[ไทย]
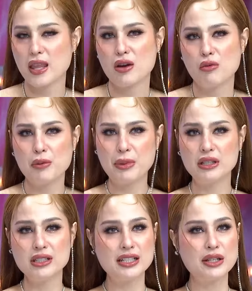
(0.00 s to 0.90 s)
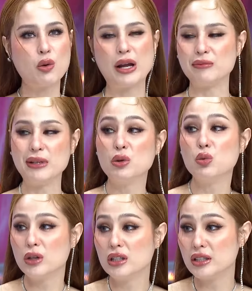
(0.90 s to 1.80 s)
เพราะอะไรมันเป็นเรื่องที่ขวัญไม่
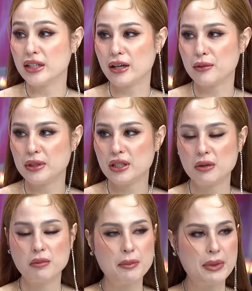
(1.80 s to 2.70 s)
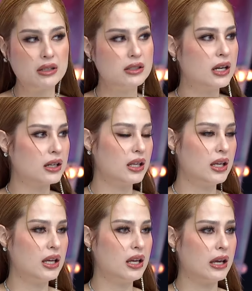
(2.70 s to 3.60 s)
รู้เลยค่ะพี่มันเป็นเรื่อง
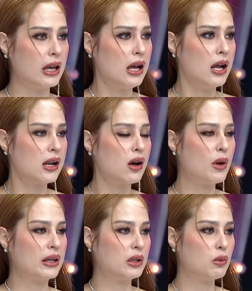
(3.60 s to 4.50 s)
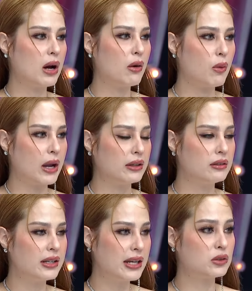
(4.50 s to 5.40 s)
ที่แล้วขวัญคิดว่าขวัญ
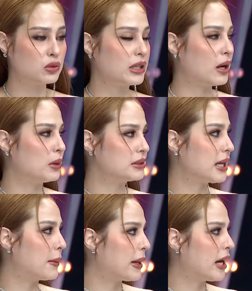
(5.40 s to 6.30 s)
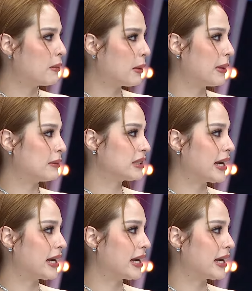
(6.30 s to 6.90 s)
เรียนตรงนี้ขวัญสามารถเอามาปรับ